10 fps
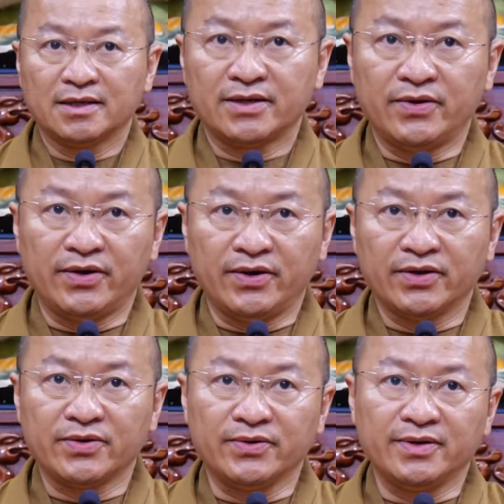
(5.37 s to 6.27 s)
câu
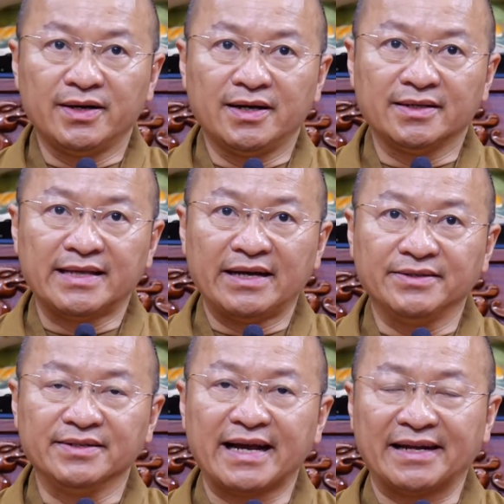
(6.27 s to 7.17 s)
hỏi của à, giác
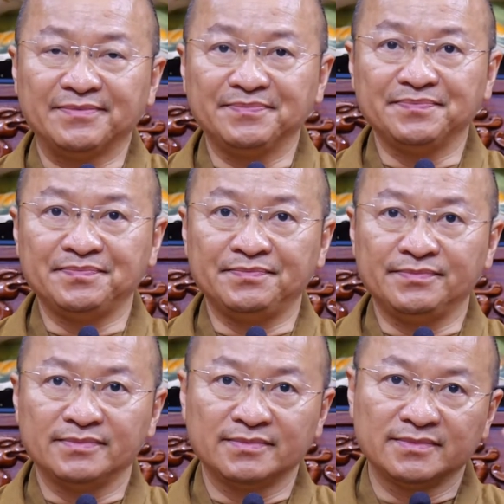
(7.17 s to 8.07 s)
hương cảnh
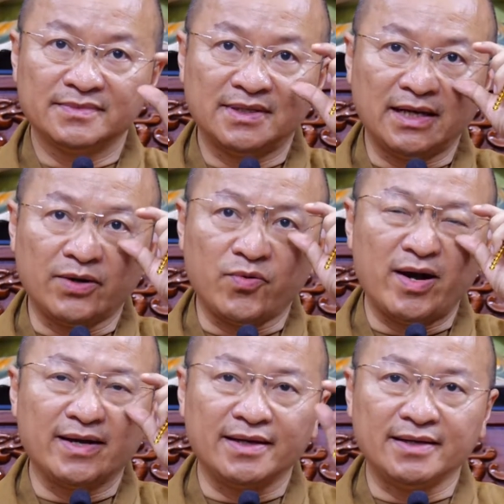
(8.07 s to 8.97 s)
thầy
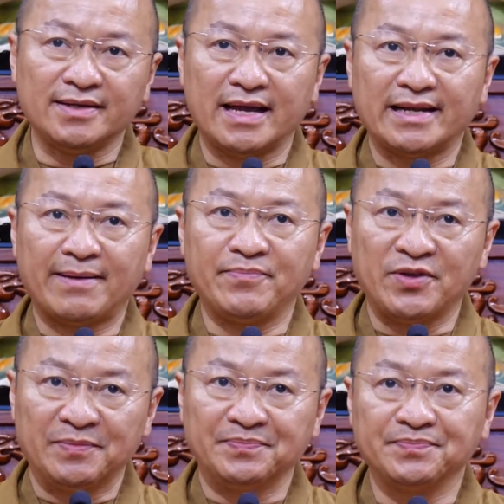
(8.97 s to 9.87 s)
quan hỷ giải đáp
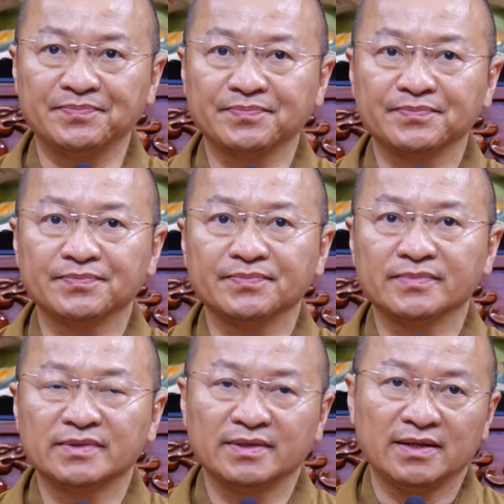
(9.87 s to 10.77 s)
dùm
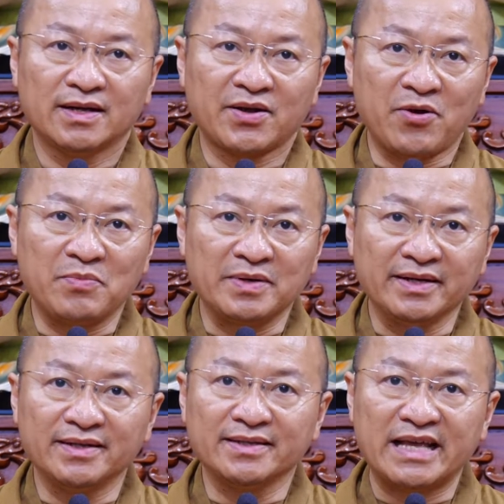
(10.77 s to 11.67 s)
công
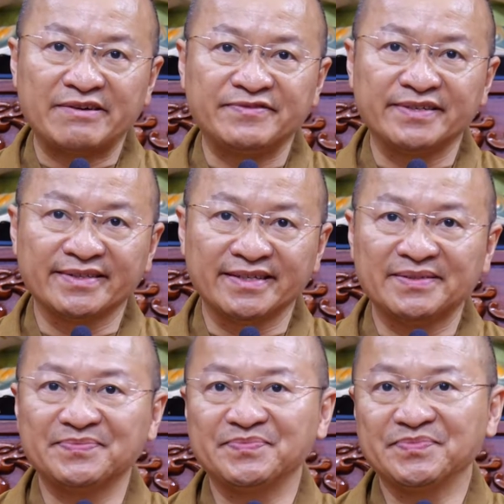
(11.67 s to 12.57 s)
đức và phước
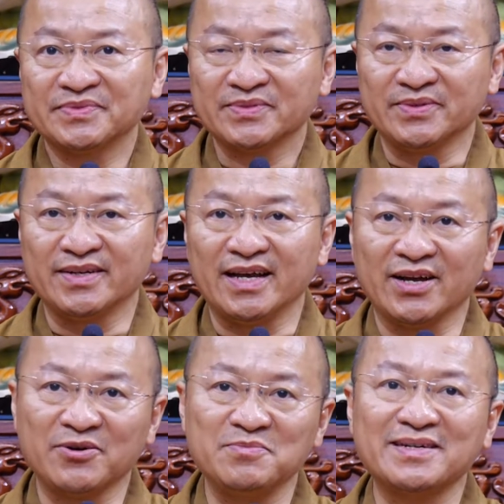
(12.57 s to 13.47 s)
đức của lễ
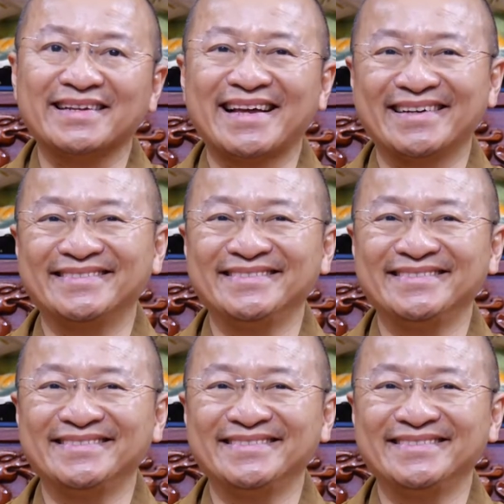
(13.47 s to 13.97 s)
cúng trai tăng